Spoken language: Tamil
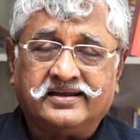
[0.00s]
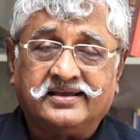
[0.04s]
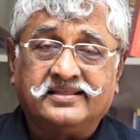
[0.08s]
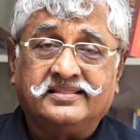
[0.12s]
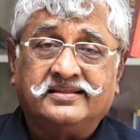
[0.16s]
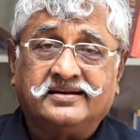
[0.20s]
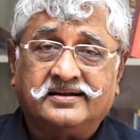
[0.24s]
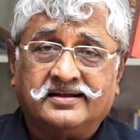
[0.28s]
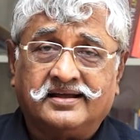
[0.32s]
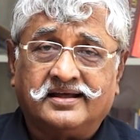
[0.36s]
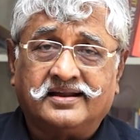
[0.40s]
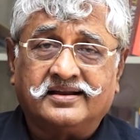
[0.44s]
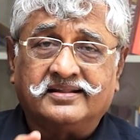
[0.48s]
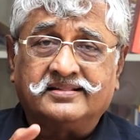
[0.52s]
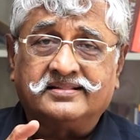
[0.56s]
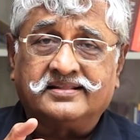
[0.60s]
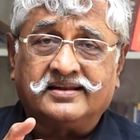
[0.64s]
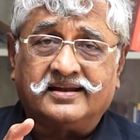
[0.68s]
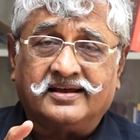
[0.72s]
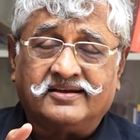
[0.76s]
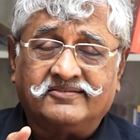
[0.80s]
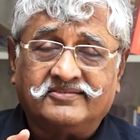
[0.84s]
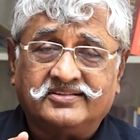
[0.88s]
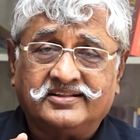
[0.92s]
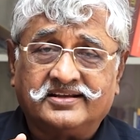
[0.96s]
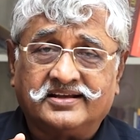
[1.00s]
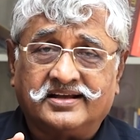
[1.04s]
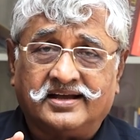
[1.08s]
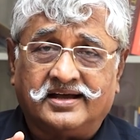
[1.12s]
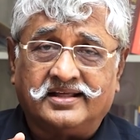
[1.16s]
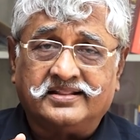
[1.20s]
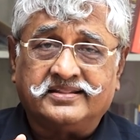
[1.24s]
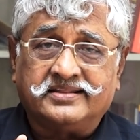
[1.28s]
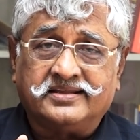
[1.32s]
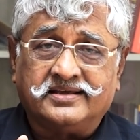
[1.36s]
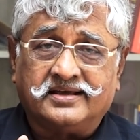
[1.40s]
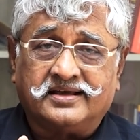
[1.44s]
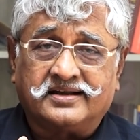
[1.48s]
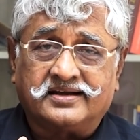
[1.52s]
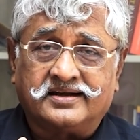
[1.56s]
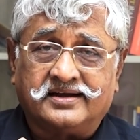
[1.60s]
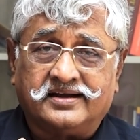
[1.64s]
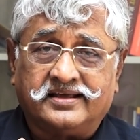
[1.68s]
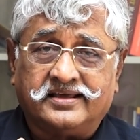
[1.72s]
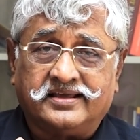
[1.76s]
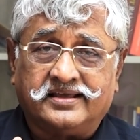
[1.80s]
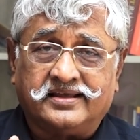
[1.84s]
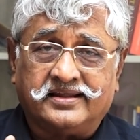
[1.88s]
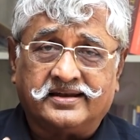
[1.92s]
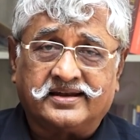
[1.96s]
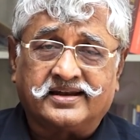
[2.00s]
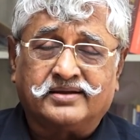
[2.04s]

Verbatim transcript: எதிர்காலத்திலாவது காந்தியார்களை